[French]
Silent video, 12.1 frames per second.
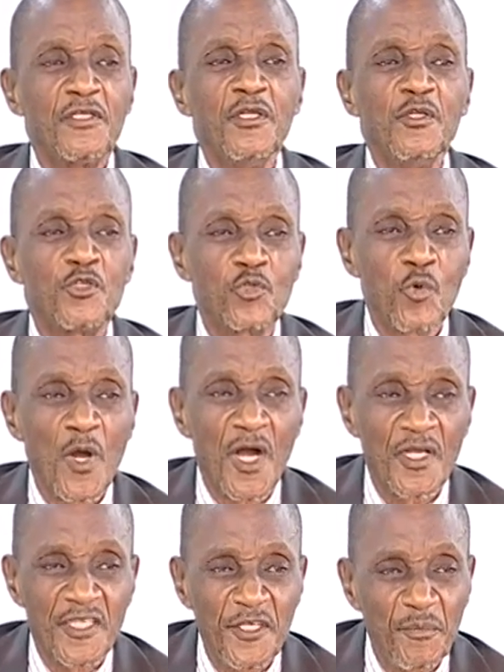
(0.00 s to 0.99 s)
qu'ils
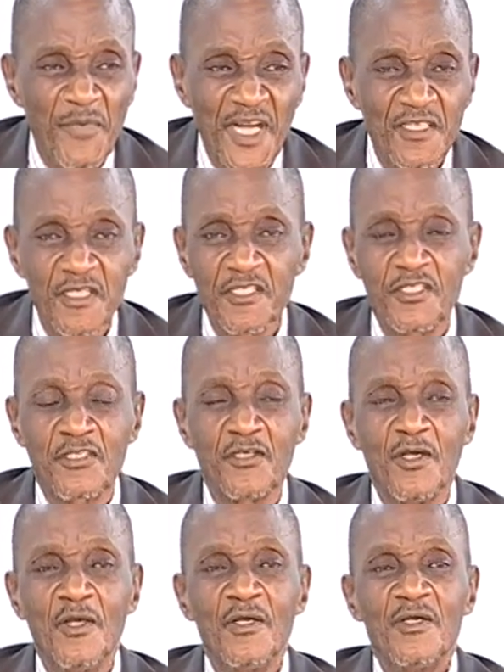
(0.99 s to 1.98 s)
soient kimbanguistes.
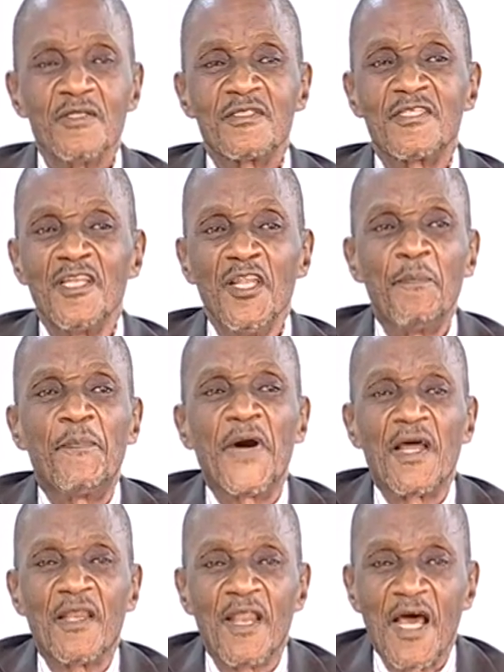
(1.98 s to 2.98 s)
Ce n'est
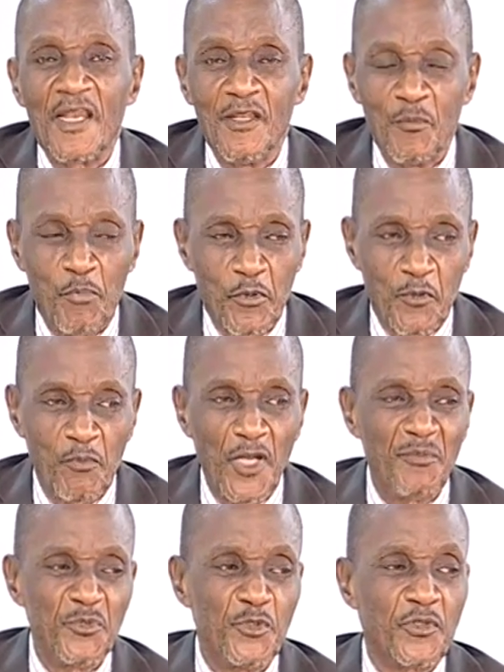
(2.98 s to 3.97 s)
pas là le
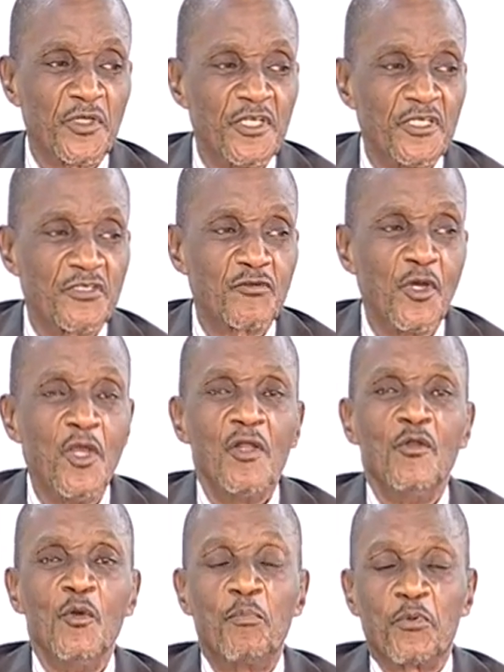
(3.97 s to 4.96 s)
problème du Christ.
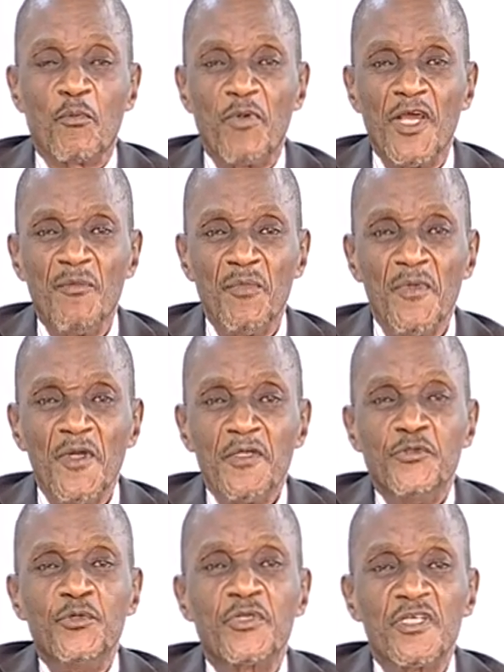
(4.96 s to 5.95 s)
Le problème
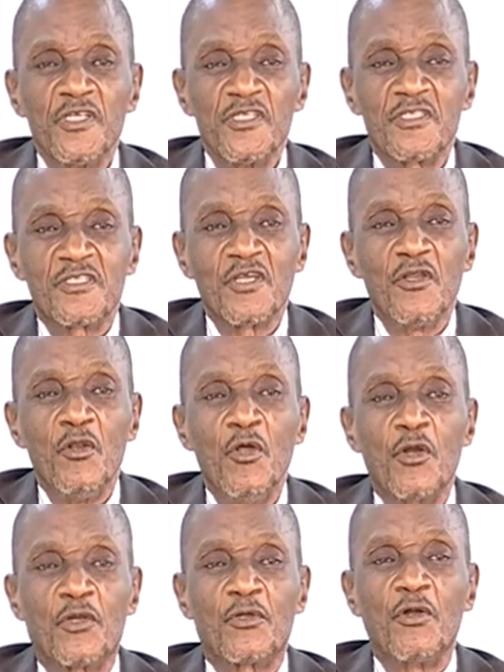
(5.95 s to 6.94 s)
du Christ, c'est
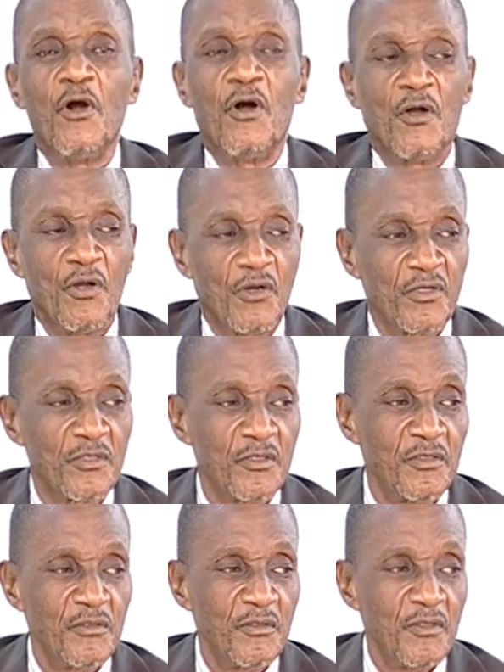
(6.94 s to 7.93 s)
le cœur.
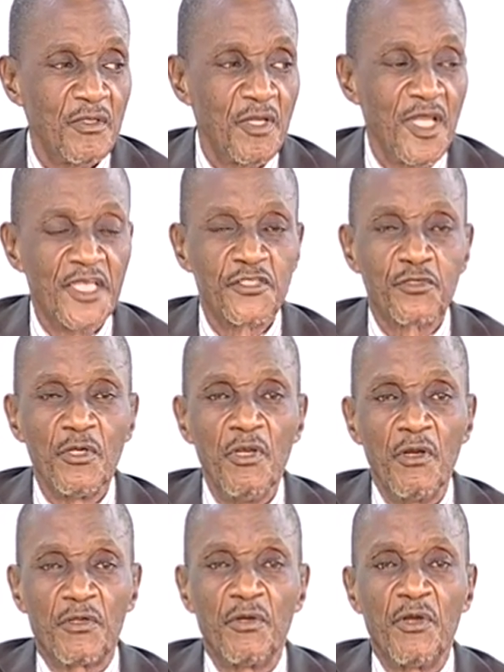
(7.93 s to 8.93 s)
Est-ce que
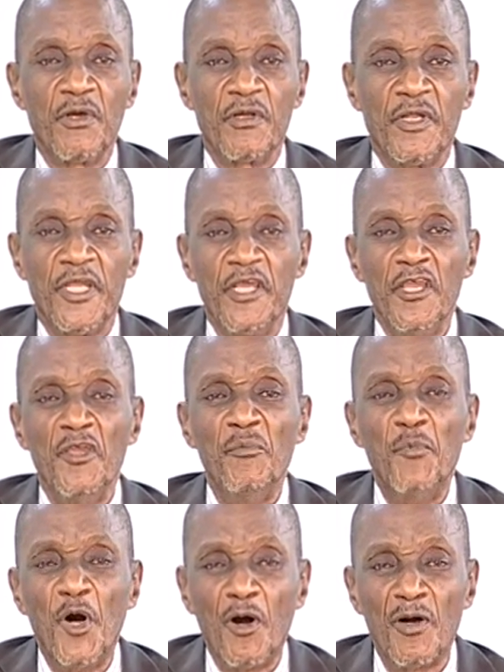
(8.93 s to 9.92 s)
le cœur est
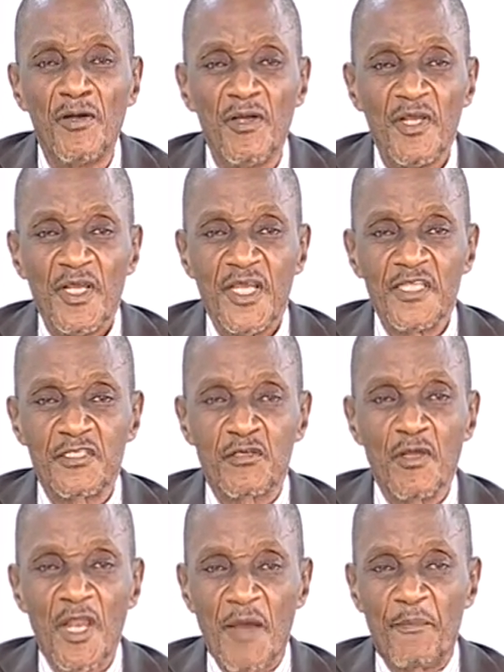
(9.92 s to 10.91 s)
aimant Est-ce
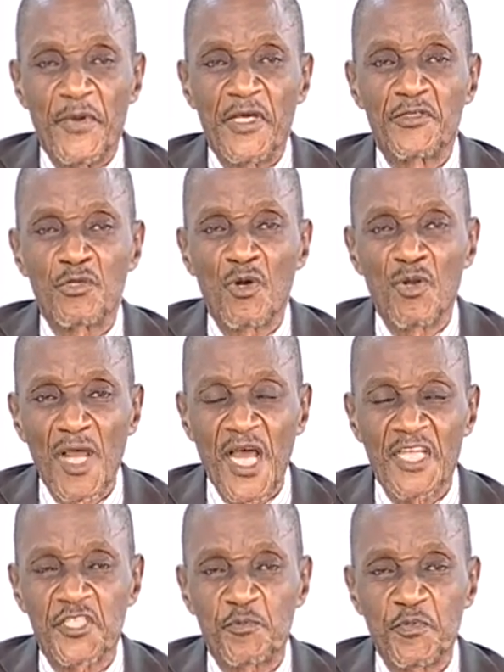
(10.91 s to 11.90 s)
que la personne
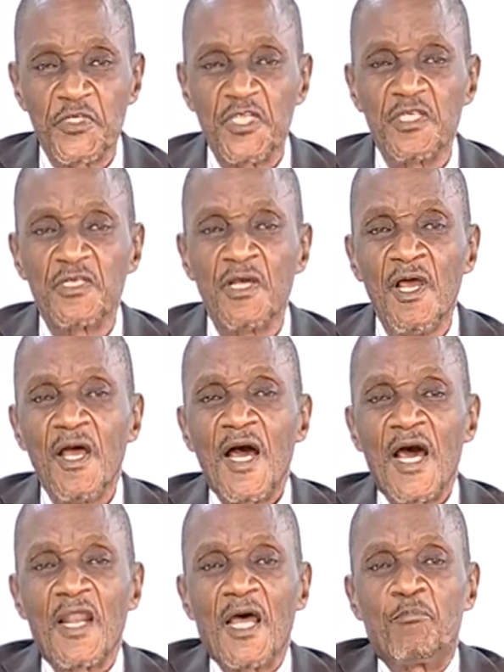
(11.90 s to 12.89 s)
aspire
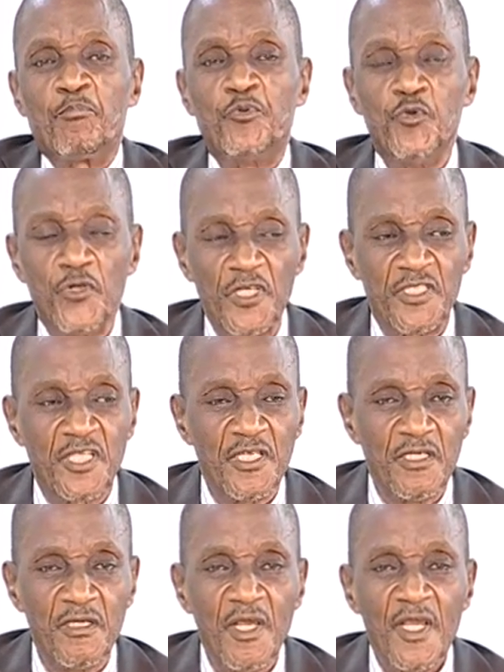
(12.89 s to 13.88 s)
à la
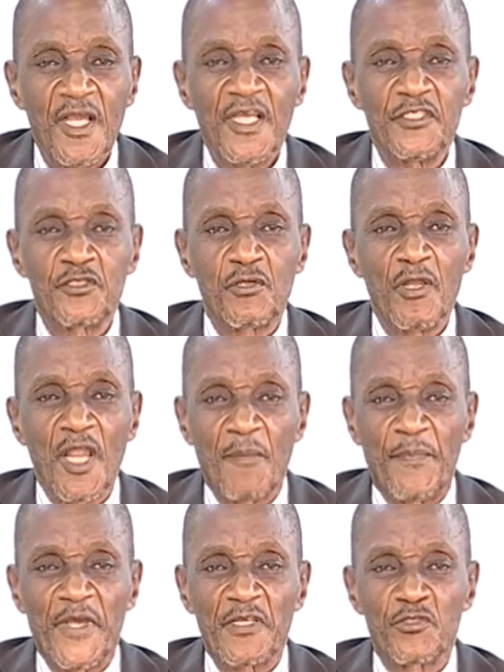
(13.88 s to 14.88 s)
pureté Est-ce que la
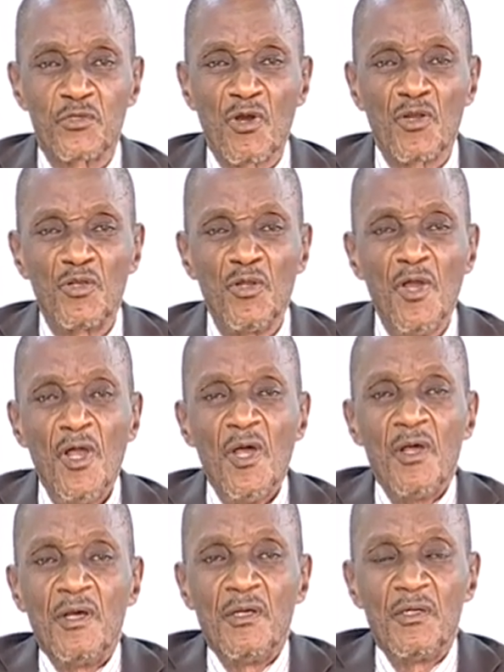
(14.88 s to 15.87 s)
personne
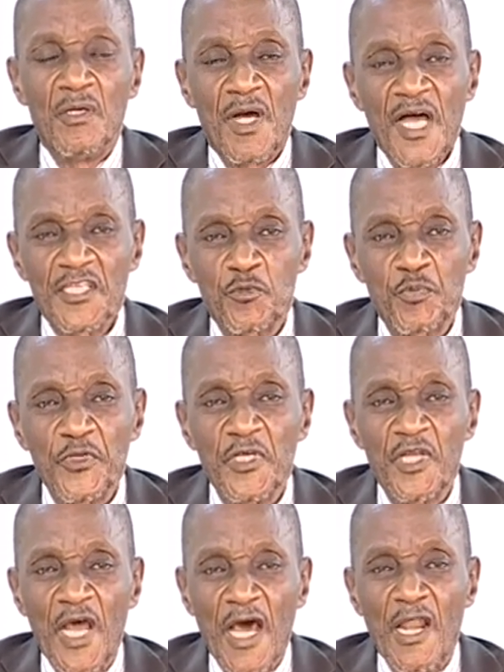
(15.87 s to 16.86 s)
euh,
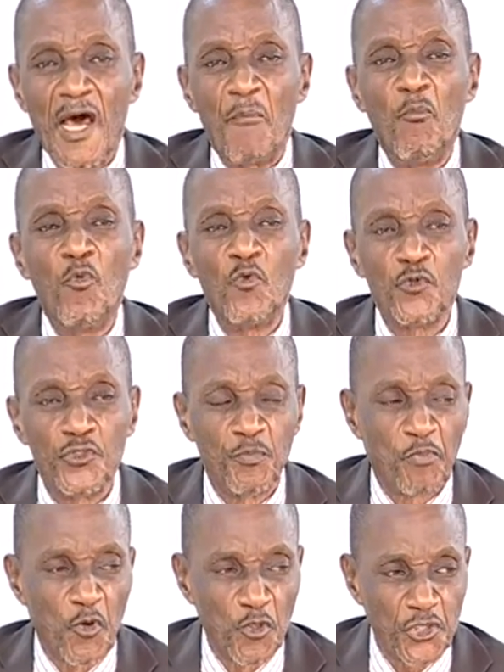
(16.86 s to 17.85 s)
aspire à l'amour du
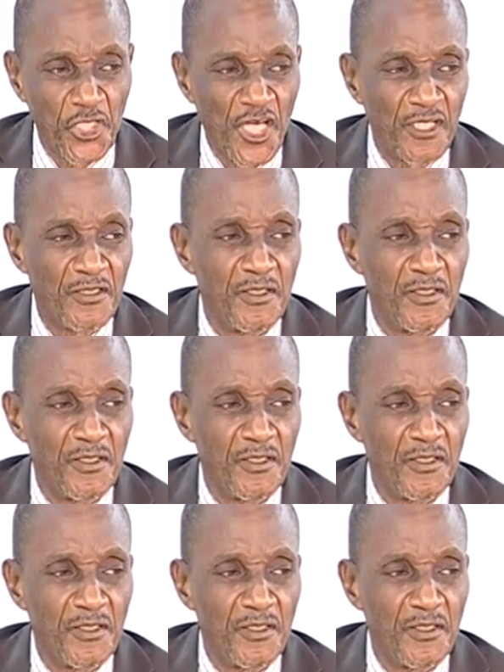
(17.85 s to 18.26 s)
prochain.